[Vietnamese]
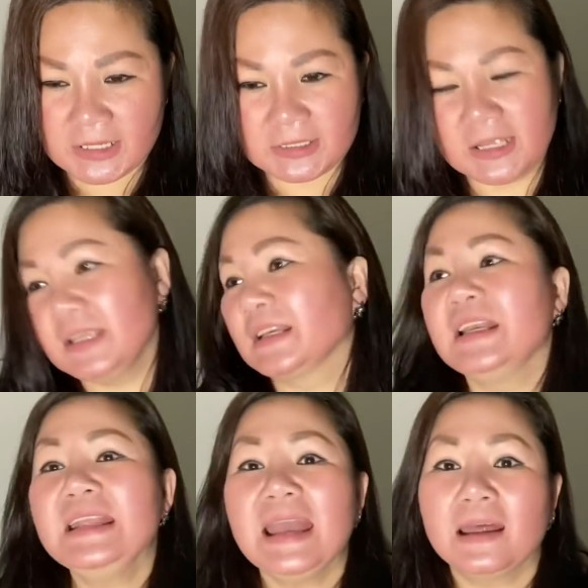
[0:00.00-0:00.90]
tại vì
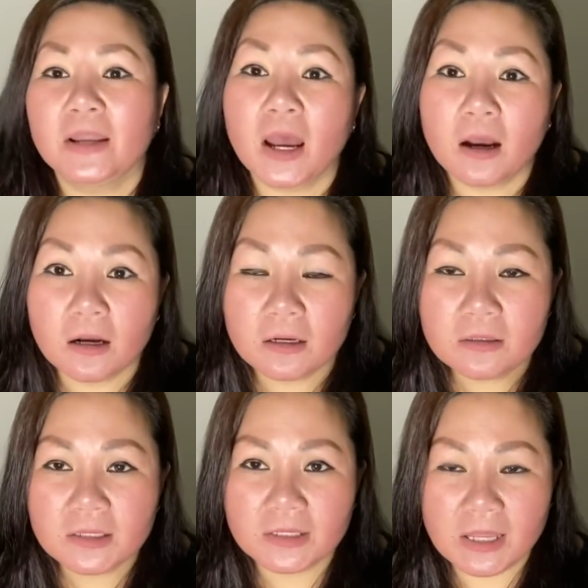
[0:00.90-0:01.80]
cái nhà đó
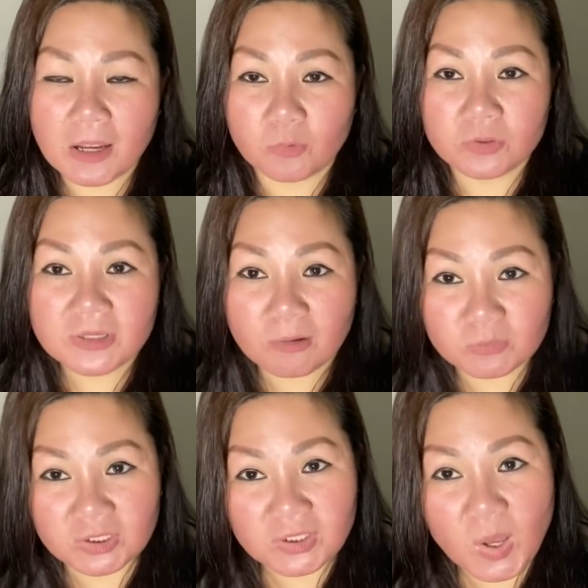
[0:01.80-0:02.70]
là nhà của
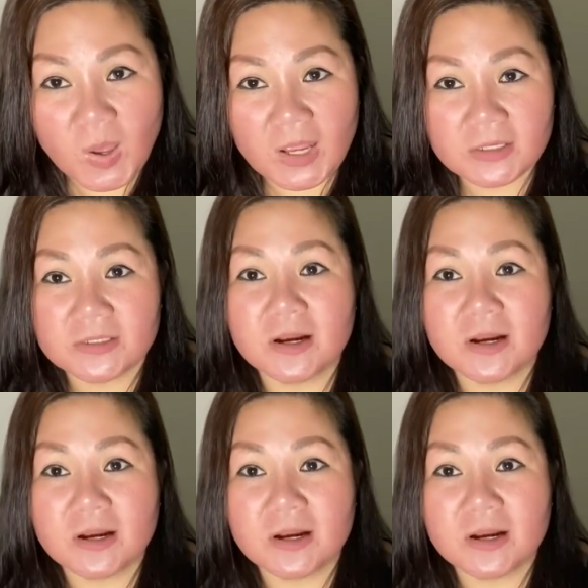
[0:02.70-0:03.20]
chồng thủy thuê